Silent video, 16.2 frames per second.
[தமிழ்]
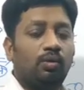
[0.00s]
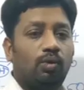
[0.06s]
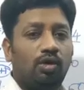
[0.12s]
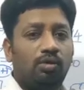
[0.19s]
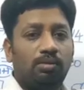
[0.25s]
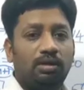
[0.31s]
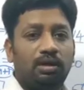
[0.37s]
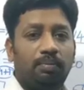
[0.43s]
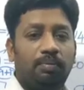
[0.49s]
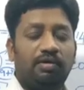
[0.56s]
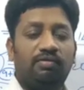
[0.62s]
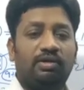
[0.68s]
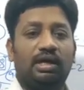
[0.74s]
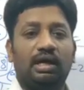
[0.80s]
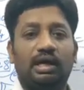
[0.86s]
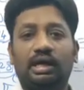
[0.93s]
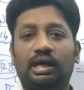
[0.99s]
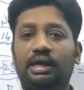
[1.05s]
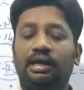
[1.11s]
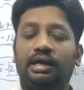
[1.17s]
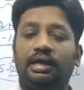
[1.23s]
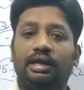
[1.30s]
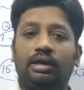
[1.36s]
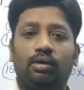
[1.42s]
ஒரு மதிப்பெண் வினாக்கள்
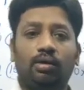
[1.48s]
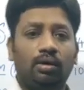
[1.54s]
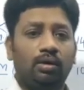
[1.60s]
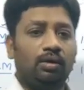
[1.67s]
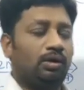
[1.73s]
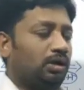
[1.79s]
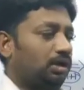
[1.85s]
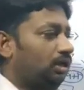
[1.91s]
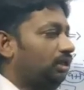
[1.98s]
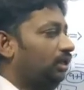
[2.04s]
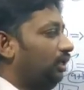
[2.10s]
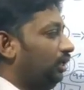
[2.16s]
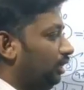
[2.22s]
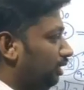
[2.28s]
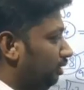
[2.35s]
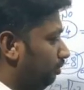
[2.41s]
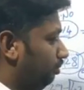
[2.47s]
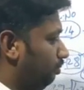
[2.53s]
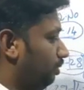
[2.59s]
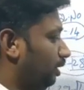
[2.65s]
என்ன இருக்கோ அதை நீங்கள்